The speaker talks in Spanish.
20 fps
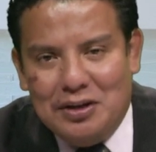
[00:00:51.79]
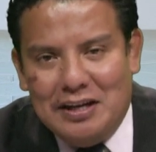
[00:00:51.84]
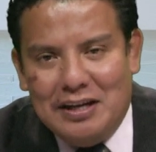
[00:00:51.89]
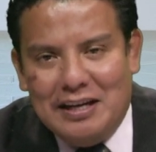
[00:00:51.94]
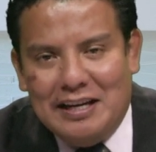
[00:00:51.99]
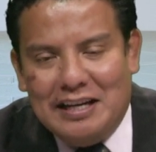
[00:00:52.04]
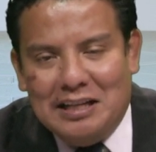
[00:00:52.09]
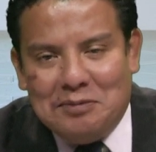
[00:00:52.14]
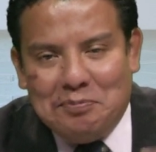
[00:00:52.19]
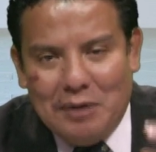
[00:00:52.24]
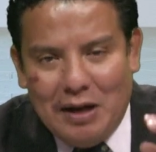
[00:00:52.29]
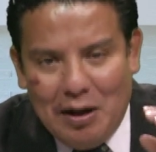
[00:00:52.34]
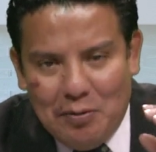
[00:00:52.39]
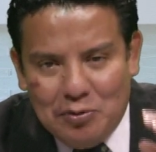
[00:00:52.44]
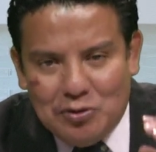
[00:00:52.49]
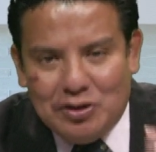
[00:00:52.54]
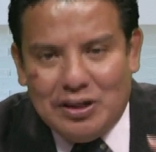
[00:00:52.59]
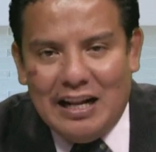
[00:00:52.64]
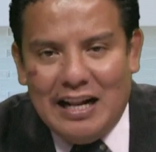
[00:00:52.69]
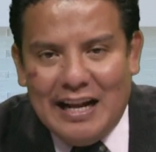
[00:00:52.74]
esperamos
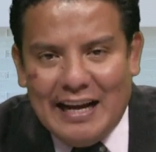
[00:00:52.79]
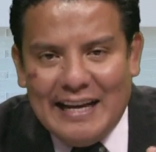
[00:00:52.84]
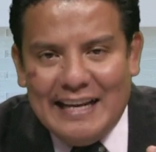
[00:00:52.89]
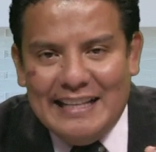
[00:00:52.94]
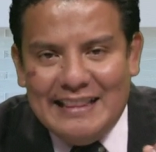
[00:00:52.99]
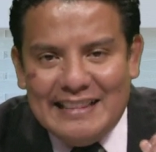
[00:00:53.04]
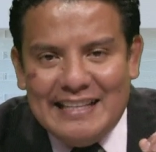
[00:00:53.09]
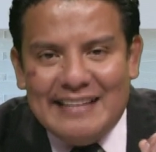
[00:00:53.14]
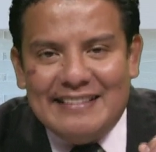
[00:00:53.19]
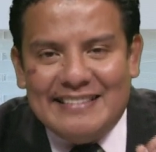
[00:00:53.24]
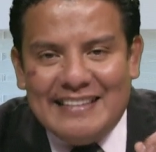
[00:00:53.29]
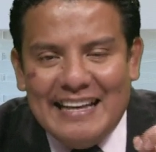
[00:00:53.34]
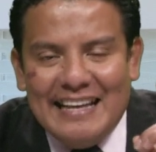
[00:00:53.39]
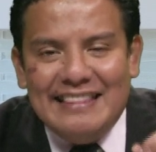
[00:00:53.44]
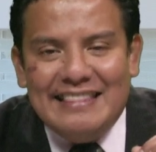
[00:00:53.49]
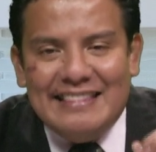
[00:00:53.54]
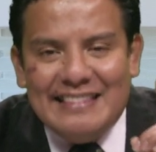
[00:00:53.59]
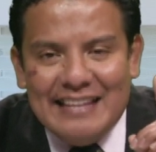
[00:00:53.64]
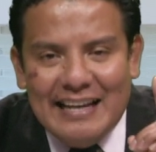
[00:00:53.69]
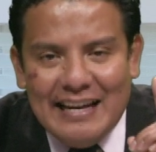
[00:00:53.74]
que la gente se
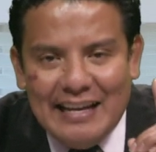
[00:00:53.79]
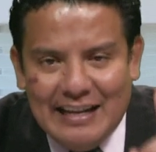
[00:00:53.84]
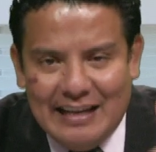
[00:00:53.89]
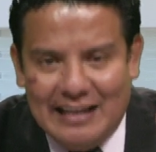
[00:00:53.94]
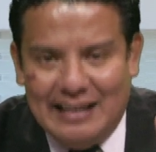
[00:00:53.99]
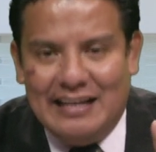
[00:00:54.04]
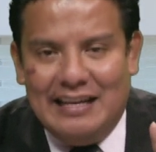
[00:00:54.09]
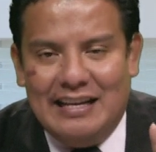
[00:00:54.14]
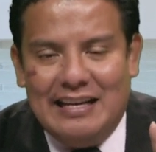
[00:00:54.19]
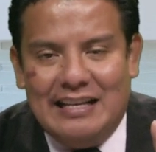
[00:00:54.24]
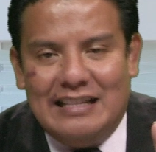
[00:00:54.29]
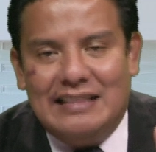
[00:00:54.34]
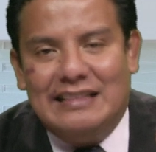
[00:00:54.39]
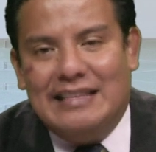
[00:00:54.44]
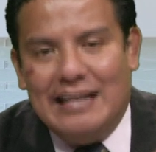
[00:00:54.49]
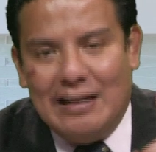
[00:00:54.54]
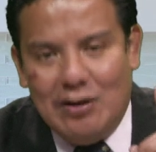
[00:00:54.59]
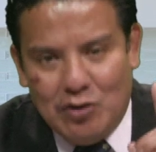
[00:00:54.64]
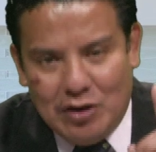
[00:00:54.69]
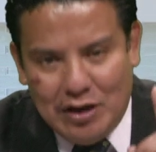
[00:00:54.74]
entere de
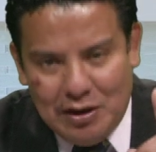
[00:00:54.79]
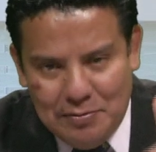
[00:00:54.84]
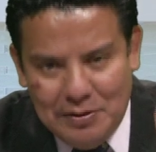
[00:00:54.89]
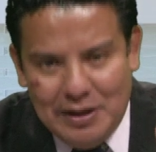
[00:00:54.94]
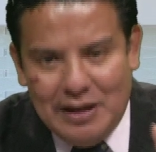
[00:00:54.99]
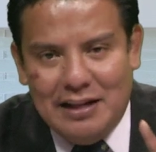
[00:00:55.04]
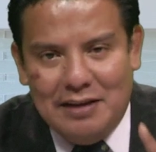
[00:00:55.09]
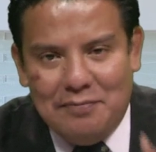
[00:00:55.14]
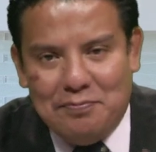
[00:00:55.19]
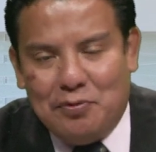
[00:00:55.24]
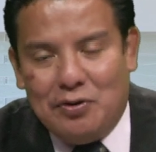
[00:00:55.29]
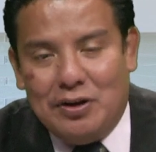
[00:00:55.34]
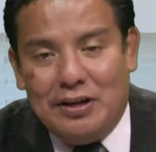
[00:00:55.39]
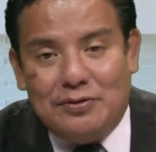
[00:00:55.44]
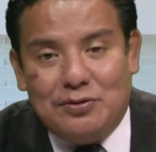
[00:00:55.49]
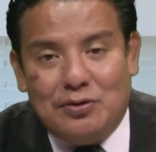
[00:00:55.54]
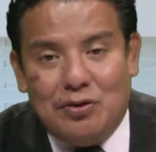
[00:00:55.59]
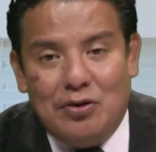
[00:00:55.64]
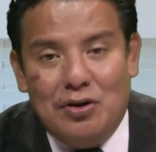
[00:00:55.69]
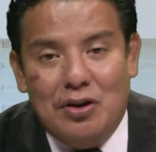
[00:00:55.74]
lo que viene. Y por
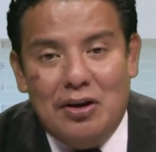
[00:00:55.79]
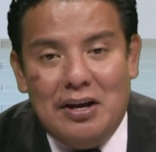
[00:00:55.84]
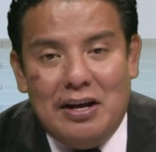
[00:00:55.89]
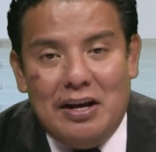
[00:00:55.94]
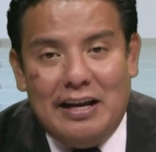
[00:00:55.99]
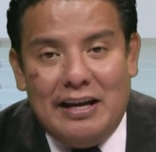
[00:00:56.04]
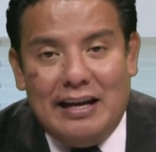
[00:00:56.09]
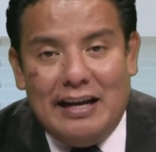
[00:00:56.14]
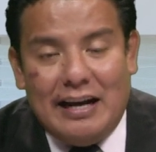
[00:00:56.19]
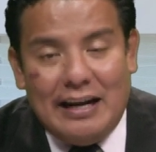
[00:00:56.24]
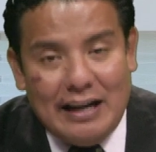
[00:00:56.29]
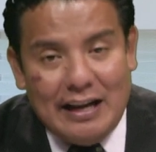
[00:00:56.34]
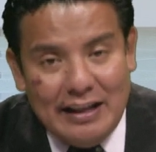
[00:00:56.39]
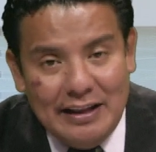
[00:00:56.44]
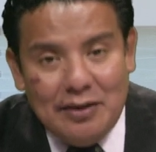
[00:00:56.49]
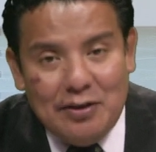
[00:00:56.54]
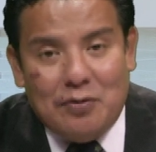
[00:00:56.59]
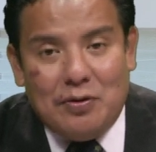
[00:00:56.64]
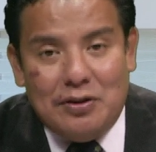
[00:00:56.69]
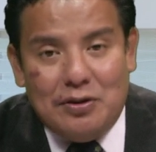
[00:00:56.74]
eso eh,
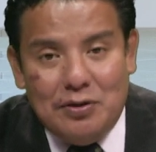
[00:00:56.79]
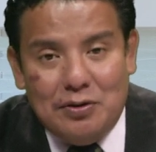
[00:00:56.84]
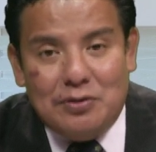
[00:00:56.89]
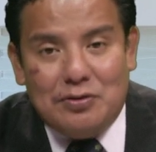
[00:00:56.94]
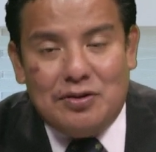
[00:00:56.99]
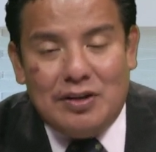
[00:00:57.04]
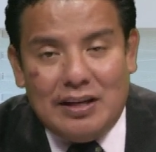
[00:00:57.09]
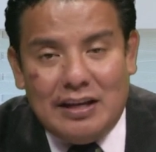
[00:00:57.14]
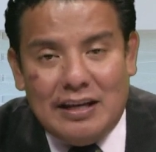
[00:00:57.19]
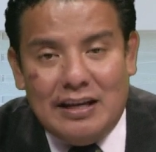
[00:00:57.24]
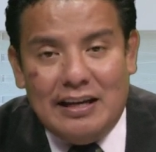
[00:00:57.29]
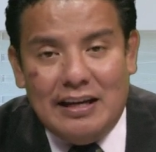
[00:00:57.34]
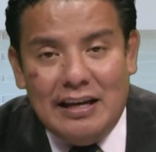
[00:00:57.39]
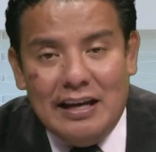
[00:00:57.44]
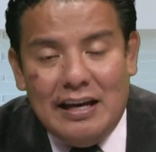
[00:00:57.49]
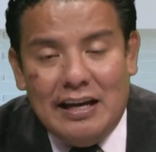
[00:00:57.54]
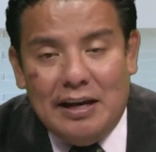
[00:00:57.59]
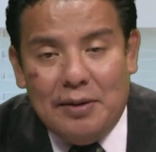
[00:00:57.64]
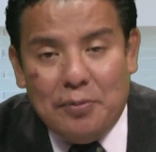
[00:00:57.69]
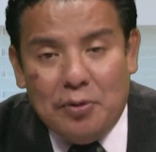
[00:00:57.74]
agradezco a Dios de que
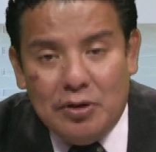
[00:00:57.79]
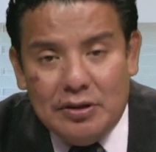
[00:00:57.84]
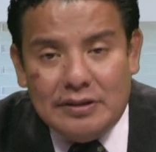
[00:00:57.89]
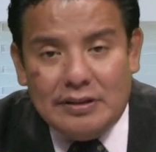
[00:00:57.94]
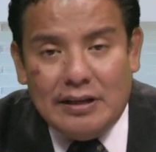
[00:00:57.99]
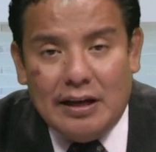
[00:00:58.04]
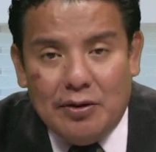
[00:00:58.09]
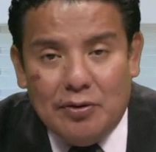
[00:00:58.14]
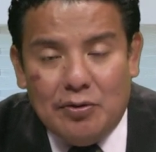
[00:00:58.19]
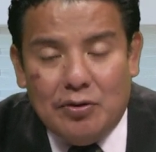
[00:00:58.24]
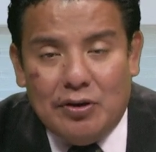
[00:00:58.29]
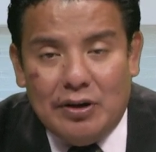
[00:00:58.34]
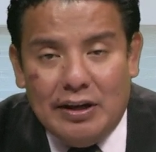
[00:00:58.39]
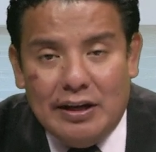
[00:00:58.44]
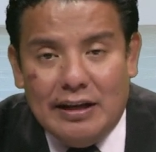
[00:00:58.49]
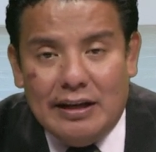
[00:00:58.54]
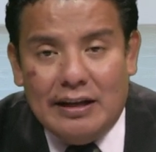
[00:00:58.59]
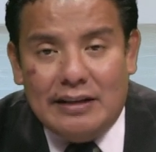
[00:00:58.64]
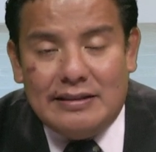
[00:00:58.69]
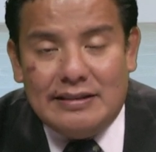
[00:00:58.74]
hemos estado
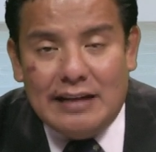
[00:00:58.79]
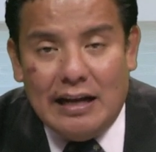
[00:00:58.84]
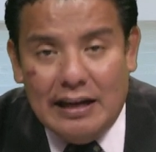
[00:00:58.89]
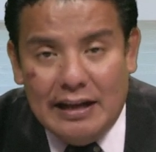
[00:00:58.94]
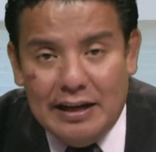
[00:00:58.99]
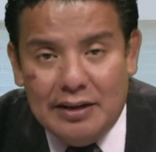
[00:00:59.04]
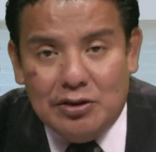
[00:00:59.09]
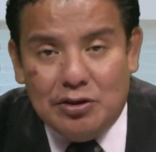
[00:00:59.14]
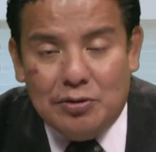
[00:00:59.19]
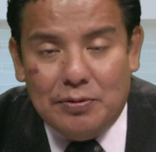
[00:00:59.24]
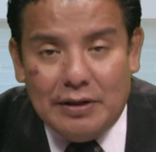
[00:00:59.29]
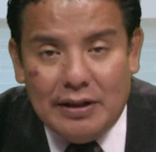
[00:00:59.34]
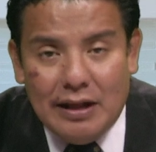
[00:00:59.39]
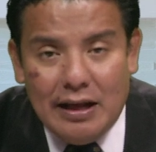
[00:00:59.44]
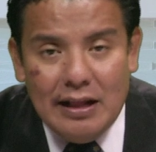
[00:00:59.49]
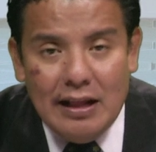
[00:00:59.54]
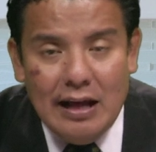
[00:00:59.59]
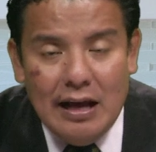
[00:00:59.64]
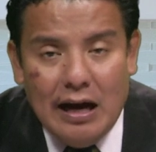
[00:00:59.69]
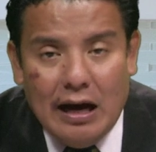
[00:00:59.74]
eh, saliendo, ¿verdad?
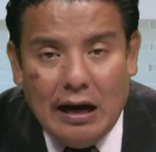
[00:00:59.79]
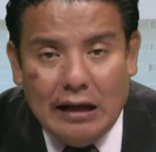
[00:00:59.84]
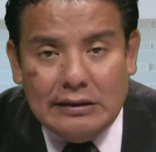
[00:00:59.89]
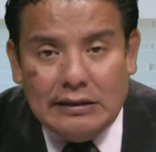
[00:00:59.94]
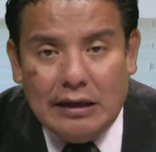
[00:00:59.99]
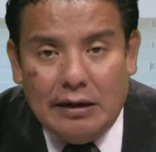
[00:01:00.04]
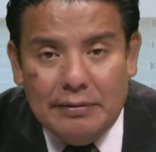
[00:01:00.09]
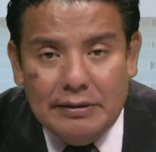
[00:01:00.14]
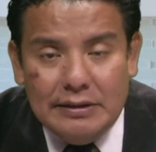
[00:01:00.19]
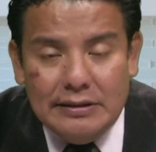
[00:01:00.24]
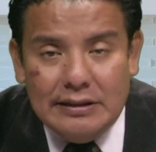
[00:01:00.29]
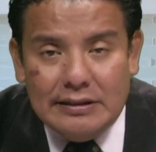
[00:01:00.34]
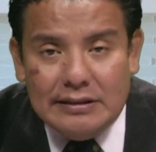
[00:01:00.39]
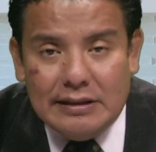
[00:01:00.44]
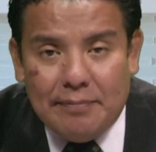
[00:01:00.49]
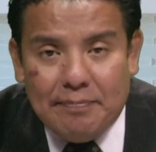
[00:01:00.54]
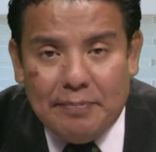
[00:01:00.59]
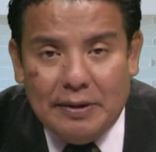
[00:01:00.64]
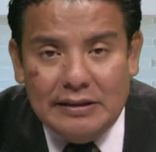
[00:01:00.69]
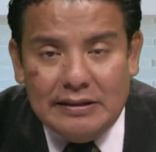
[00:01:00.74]
A través de esta
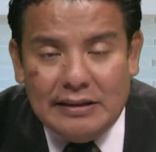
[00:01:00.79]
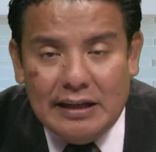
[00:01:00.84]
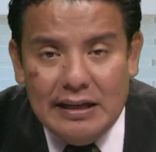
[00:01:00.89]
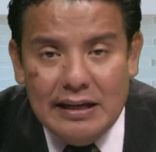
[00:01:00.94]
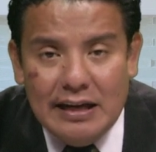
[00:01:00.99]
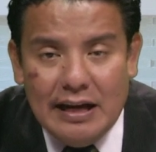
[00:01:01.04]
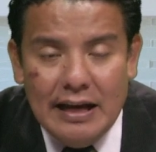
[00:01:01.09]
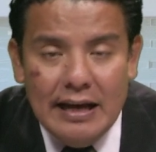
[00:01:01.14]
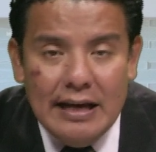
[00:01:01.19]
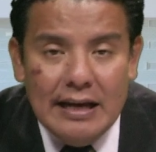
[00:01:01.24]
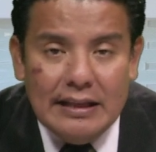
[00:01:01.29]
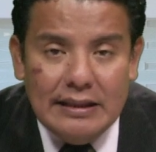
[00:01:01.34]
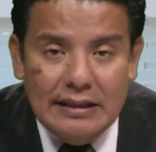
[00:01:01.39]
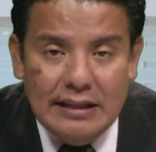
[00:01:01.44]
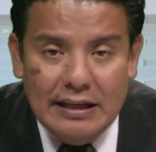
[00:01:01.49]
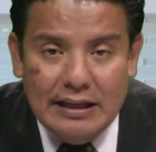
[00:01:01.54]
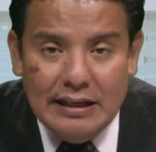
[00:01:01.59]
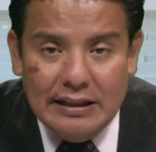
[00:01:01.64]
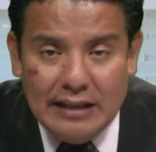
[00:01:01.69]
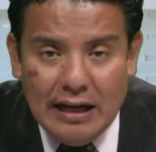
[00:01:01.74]
pantalla
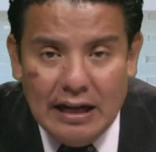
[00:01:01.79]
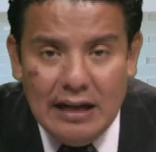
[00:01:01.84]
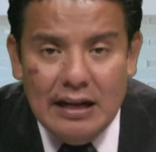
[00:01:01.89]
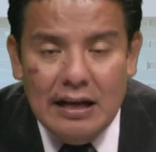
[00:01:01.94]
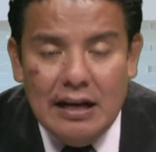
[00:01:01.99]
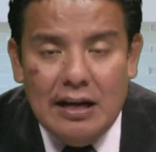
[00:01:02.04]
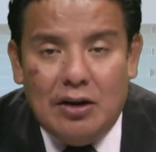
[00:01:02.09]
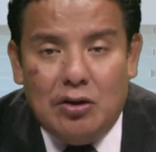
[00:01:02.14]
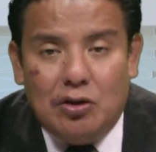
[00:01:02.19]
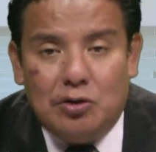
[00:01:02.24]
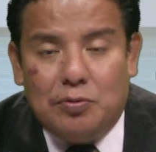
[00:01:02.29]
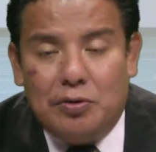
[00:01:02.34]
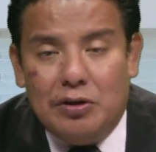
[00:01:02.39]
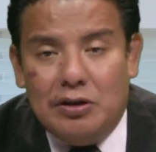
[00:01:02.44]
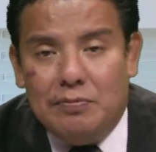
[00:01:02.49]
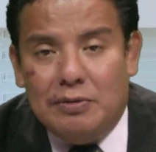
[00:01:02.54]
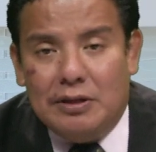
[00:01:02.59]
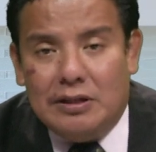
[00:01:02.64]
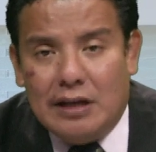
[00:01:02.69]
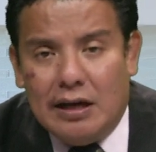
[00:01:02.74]
digital. Los voy a
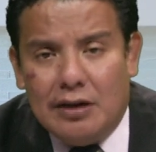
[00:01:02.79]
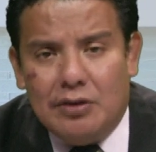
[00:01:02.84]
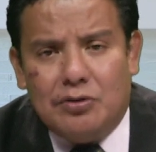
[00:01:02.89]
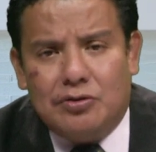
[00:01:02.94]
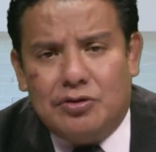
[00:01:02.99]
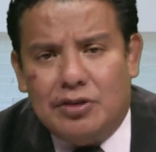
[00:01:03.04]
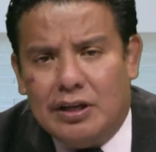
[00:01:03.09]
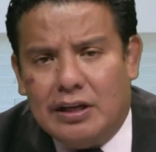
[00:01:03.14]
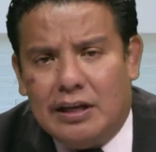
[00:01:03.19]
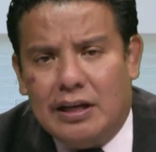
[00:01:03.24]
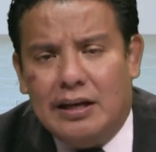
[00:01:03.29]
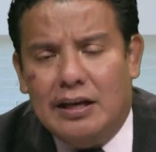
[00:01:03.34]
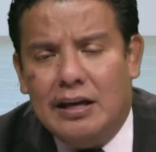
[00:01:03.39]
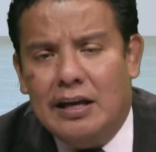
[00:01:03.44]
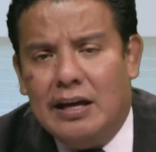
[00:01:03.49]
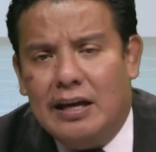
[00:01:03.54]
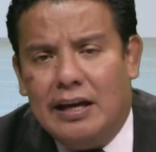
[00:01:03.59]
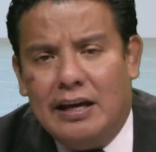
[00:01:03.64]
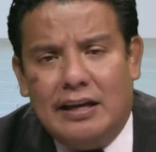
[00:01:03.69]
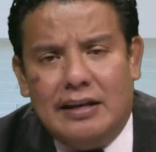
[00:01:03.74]
invitar, yo sé que
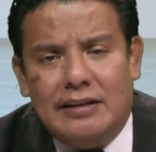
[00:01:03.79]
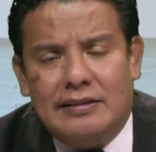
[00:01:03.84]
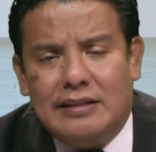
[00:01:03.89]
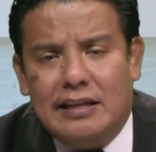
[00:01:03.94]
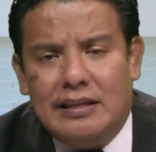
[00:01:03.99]
en este